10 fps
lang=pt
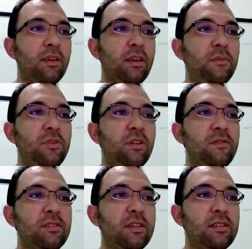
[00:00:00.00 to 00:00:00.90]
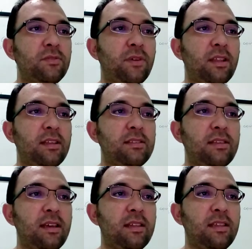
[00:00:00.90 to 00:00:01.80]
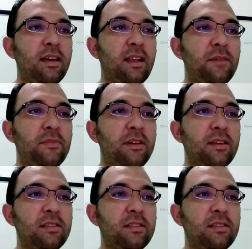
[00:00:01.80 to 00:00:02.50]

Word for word: Em 1947, na Alemanha,